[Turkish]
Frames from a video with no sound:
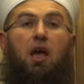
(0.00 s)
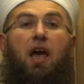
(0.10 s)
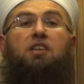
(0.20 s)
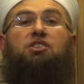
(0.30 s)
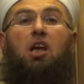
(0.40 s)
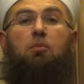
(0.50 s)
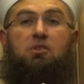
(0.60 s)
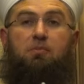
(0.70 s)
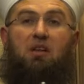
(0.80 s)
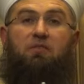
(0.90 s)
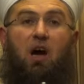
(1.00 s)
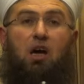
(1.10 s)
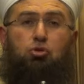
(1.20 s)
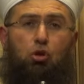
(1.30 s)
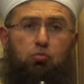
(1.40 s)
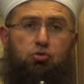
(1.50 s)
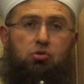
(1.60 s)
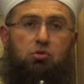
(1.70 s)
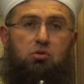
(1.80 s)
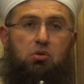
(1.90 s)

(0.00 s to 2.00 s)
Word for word: Her şeyimiz menfaat olmuş.